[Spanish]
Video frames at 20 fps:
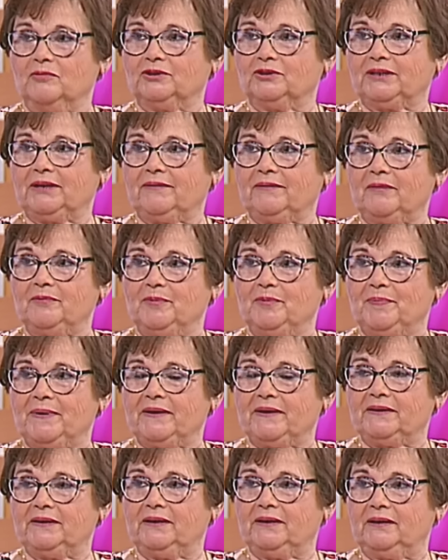estaban mis
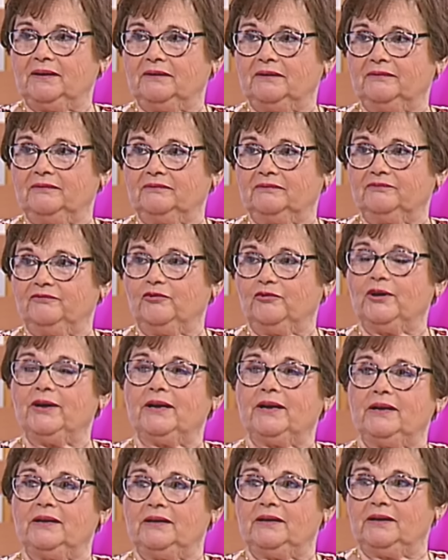padres
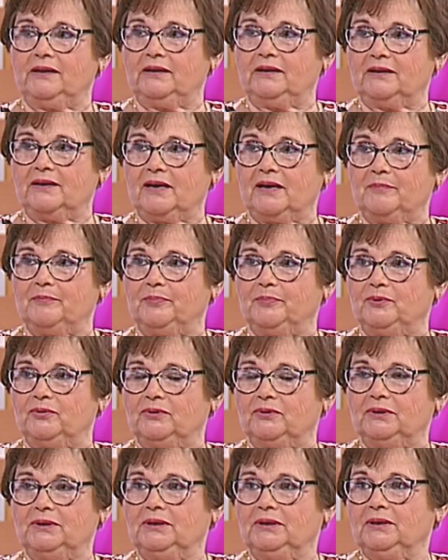fuera en el campo,